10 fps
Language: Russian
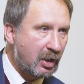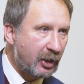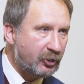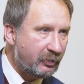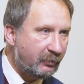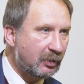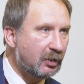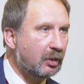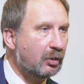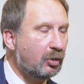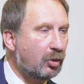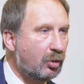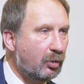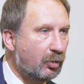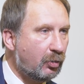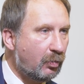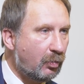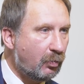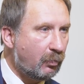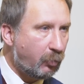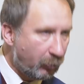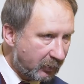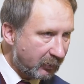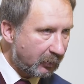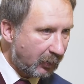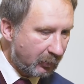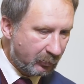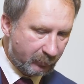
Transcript: очевидно, подлинная,